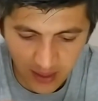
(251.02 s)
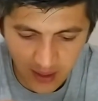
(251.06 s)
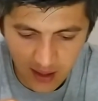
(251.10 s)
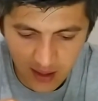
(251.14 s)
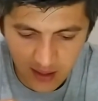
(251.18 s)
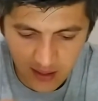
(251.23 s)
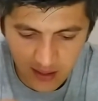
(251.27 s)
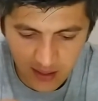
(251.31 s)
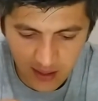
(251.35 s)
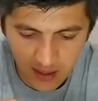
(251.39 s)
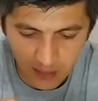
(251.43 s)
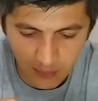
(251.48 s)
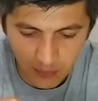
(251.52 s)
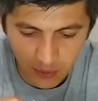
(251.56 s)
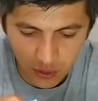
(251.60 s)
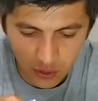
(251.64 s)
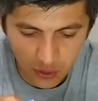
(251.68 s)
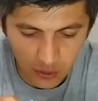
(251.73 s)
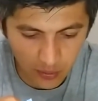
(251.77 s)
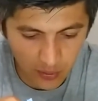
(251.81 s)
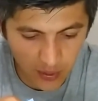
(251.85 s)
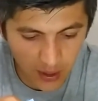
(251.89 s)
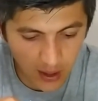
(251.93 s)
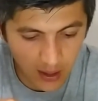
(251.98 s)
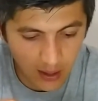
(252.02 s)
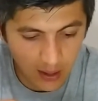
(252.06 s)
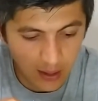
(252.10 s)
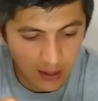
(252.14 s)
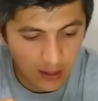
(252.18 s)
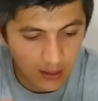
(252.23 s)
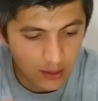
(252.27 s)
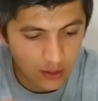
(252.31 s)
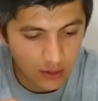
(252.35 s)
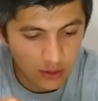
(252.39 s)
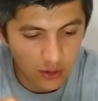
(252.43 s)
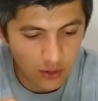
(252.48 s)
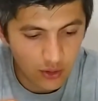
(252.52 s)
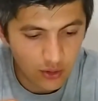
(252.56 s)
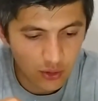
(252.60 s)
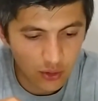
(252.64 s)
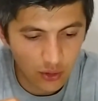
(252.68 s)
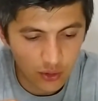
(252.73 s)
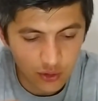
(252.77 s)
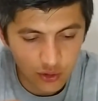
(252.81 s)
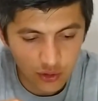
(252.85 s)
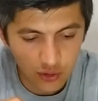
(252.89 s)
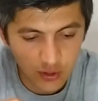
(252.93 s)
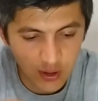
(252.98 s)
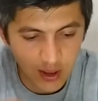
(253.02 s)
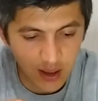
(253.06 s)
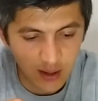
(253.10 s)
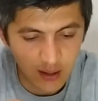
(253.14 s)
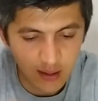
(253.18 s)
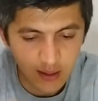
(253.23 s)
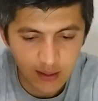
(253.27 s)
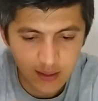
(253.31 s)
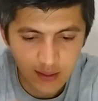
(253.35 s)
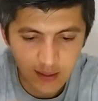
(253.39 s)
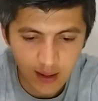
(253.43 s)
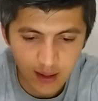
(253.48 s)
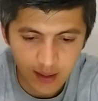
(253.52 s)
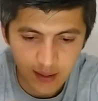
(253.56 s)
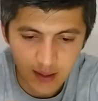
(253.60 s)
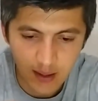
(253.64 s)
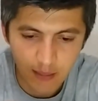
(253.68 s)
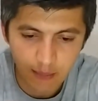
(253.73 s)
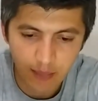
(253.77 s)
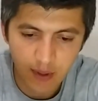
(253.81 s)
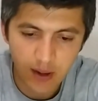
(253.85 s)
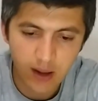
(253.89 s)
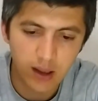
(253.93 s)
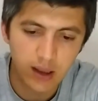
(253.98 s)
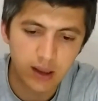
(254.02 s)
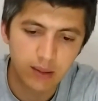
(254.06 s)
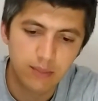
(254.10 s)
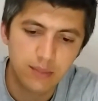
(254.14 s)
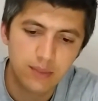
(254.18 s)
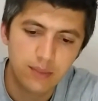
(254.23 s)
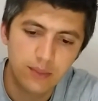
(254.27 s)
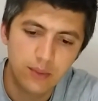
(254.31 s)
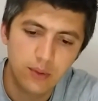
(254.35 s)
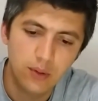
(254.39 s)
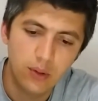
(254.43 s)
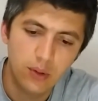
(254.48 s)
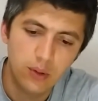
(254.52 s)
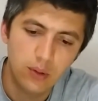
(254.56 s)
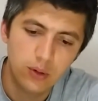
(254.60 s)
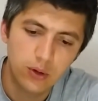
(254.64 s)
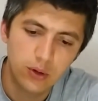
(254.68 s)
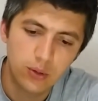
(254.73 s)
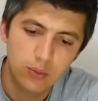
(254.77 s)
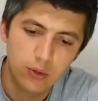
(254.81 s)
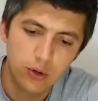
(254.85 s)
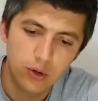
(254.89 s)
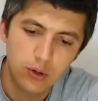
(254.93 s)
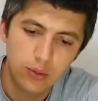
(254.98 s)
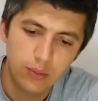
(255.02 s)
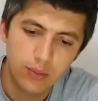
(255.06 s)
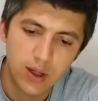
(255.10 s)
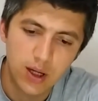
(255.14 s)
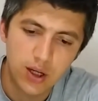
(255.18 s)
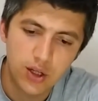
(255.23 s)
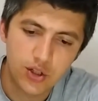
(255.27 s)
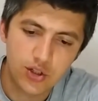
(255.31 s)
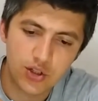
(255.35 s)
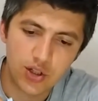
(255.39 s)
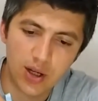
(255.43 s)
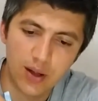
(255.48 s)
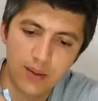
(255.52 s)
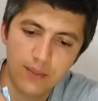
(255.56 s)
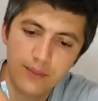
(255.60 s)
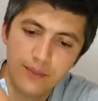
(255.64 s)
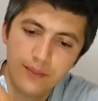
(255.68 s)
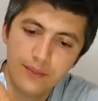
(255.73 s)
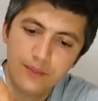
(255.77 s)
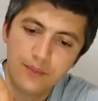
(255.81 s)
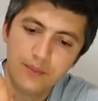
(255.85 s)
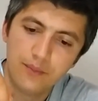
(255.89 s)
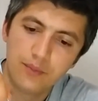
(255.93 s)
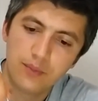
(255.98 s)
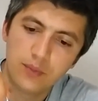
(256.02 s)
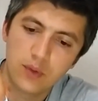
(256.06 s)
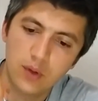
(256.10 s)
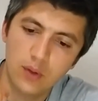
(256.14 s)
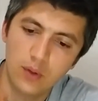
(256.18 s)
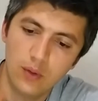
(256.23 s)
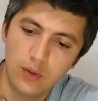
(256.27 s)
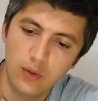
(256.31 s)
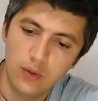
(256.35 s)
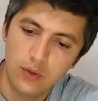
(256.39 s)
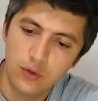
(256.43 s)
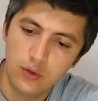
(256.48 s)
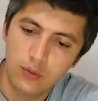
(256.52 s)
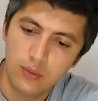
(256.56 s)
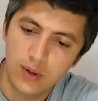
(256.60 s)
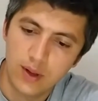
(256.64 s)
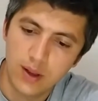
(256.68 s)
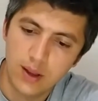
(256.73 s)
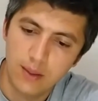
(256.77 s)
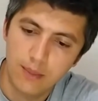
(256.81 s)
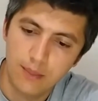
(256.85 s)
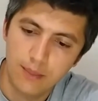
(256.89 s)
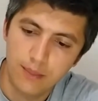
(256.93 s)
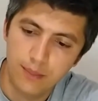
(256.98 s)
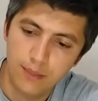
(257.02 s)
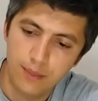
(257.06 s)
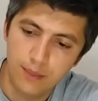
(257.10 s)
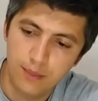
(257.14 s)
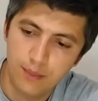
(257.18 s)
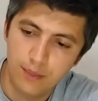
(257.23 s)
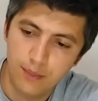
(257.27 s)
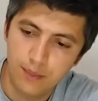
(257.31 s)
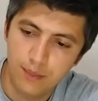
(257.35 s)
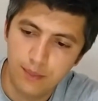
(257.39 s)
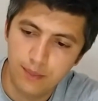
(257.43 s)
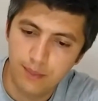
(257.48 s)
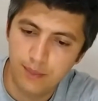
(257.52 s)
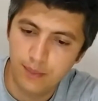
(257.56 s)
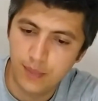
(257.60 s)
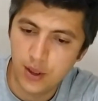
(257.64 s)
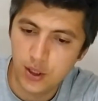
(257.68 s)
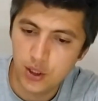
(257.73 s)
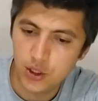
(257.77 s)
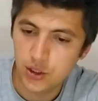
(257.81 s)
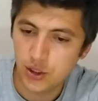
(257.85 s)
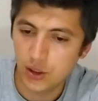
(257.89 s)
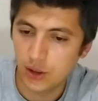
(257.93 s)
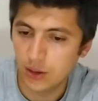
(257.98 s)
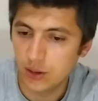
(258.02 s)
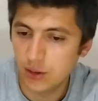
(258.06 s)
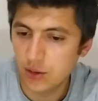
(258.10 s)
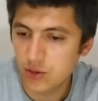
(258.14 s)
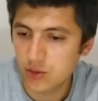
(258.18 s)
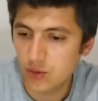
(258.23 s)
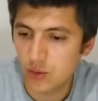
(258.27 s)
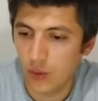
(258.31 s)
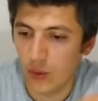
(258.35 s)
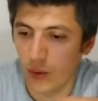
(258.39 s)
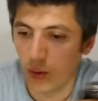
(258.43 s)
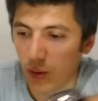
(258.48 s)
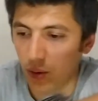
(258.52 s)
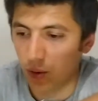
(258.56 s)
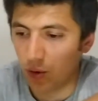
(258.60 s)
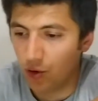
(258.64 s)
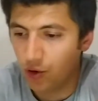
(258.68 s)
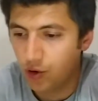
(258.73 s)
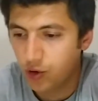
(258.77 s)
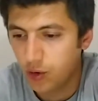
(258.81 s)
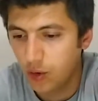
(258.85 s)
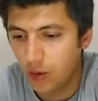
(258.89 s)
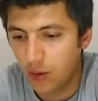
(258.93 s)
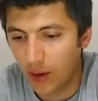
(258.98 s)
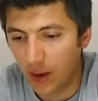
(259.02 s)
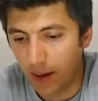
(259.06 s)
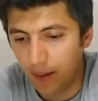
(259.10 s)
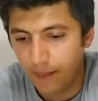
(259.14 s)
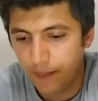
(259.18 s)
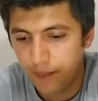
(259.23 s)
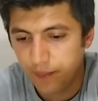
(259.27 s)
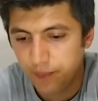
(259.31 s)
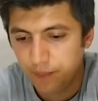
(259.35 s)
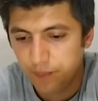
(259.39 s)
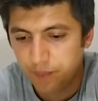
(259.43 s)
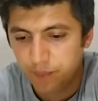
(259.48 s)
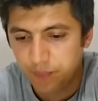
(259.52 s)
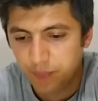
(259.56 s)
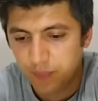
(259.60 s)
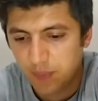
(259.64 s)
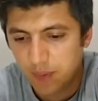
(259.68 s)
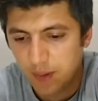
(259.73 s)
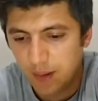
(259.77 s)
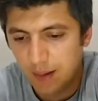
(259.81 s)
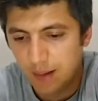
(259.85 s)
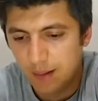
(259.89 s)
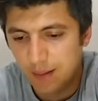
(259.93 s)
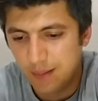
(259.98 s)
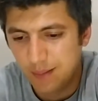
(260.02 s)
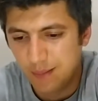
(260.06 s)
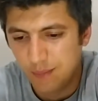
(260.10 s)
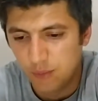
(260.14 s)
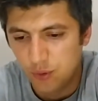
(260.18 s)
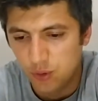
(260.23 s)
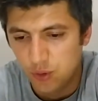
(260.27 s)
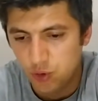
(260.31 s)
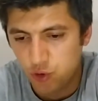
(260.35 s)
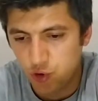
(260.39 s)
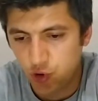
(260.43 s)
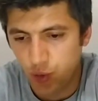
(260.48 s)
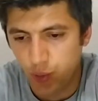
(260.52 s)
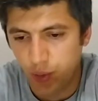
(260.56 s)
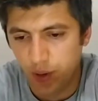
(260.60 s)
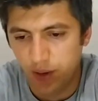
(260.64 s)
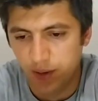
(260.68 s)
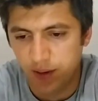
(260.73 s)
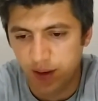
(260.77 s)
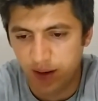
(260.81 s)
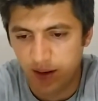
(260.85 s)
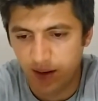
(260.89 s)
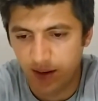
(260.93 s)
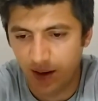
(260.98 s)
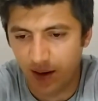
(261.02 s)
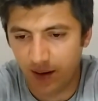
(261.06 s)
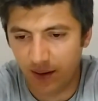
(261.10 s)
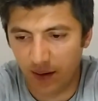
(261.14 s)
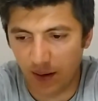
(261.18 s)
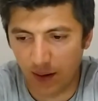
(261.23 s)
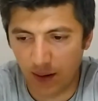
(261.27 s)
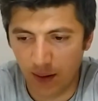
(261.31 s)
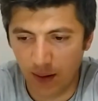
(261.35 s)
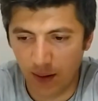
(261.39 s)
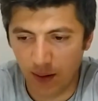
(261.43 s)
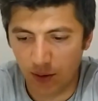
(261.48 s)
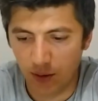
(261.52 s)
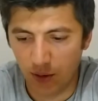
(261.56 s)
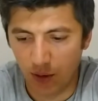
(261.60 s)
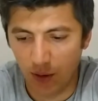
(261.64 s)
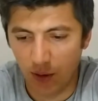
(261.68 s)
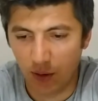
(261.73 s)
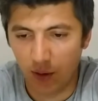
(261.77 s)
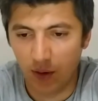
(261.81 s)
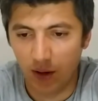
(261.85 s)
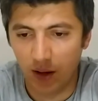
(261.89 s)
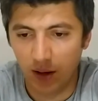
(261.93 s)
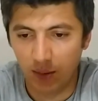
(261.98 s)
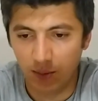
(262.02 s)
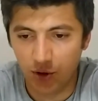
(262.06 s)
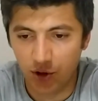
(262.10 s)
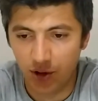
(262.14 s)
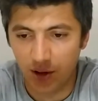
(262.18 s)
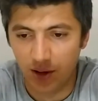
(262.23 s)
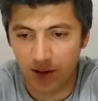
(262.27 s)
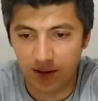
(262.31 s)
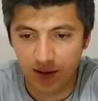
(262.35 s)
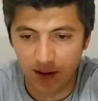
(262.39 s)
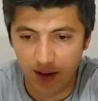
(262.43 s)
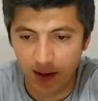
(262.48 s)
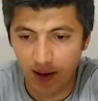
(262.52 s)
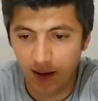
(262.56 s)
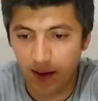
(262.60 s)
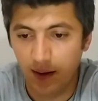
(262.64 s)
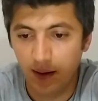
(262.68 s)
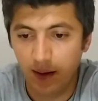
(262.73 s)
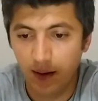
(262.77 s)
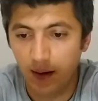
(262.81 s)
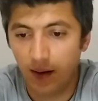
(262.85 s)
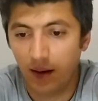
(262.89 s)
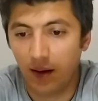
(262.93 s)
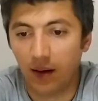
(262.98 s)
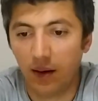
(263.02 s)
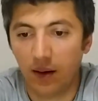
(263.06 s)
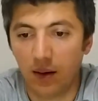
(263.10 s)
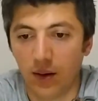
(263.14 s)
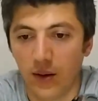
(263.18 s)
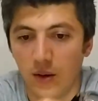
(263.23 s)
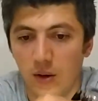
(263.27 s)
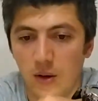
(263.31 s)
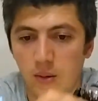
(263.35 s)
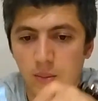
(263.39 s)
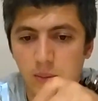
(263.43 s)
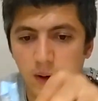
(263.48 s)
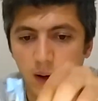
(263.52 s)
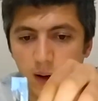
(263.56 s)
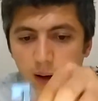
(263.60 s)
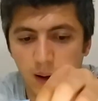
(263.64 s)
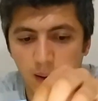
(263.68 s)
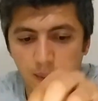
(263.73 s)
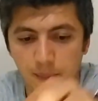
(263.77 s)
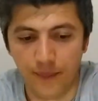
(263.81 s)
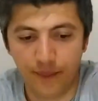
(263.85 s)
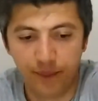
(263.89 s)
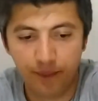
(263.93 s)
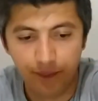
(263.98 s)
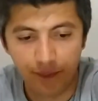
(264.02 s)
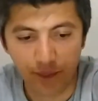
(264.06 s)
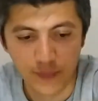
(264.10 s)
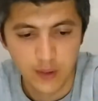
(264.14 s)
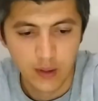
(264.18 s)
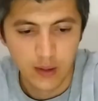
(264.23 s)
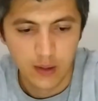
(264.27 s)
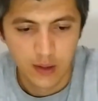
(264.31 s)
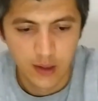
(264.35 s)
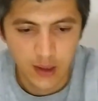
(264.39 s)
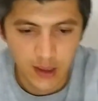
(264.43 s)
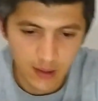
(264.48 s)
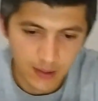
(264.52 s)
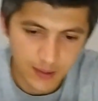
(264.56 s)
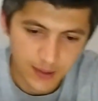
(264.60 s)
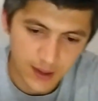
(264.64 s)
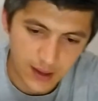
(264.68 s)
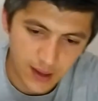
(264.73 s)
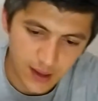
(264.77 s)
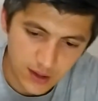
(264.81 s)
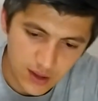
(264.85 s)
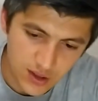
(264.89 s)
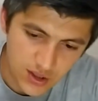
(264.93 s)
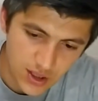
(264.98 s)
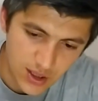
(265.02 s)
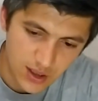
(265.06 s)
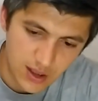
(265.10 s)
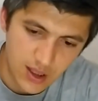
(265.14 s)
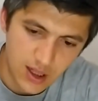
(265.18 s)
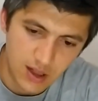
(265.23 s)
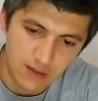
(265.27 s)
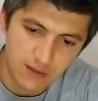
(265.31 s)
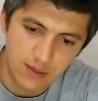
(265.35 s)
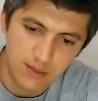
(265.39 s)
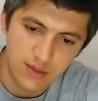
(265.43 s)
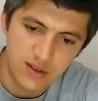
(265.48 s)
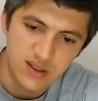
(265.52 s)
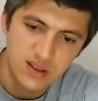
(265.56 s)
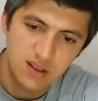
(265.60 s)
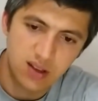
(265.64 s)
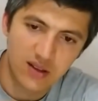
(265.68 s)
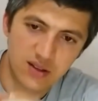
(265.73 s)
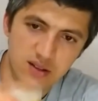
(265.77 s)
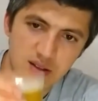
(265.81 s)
ekstrem bir durumda söz konusu değil. Zaten bakalım oldu mu? Bence 10 numara 5 yıldız oldu. Böyle bunu çöpe atarız artık. Şöyle koyalım içerisine. Oba. Evet arkadaşlar kahvemiz